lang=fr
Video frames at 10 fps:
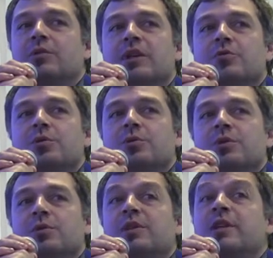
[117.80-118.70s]
on a
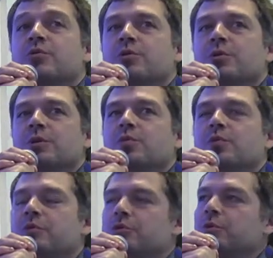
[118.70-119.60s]
aujourd'hui, on est aujourd'hui, on
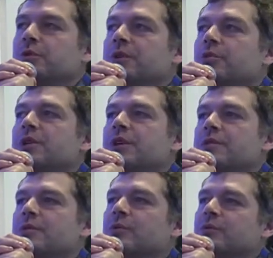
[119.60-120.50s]
vit aujourd'hui une
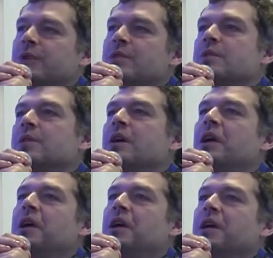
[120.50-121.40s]
crise de confiance,
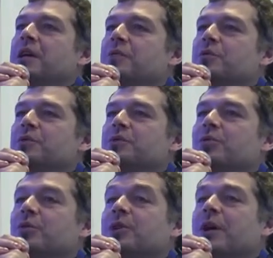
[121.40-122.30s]
et il faut,
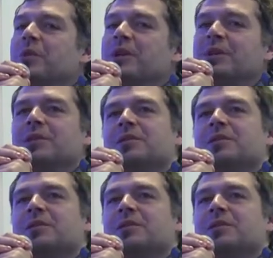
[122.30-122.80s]
disons, rétablir